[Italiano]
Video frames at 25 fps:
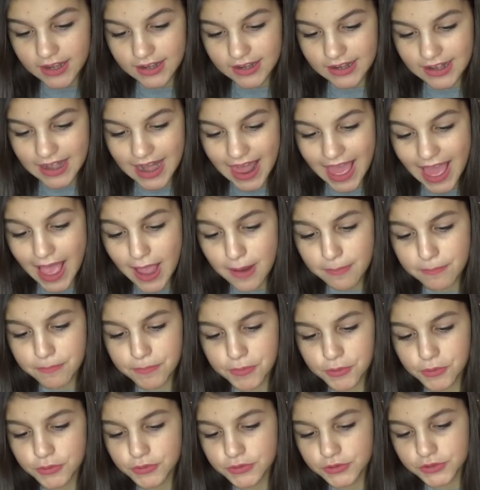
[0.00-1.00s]

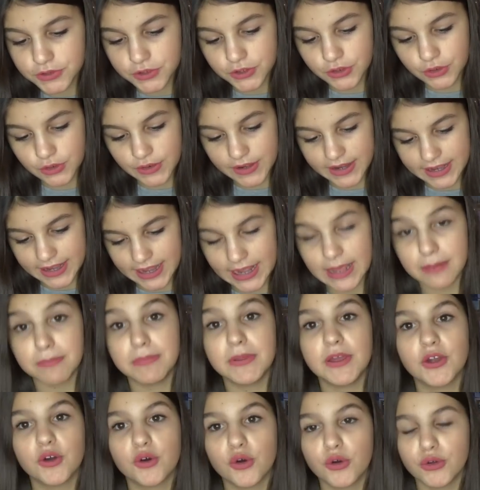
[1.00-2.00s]

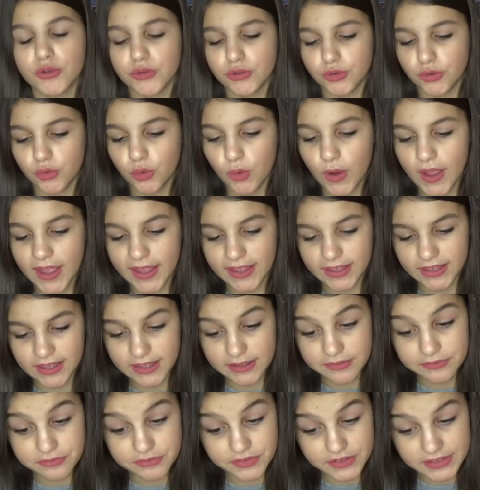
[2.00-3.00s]
la.rebi con 2
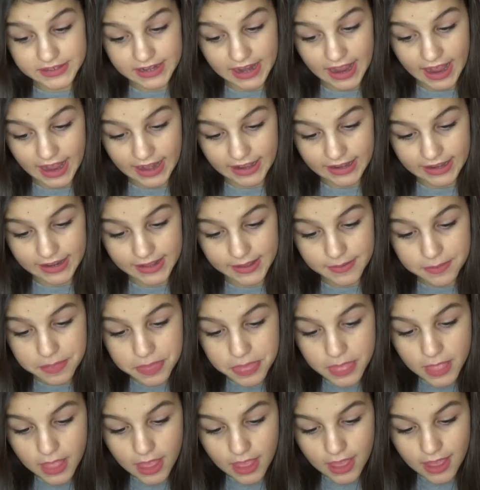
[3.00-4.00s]
i finale,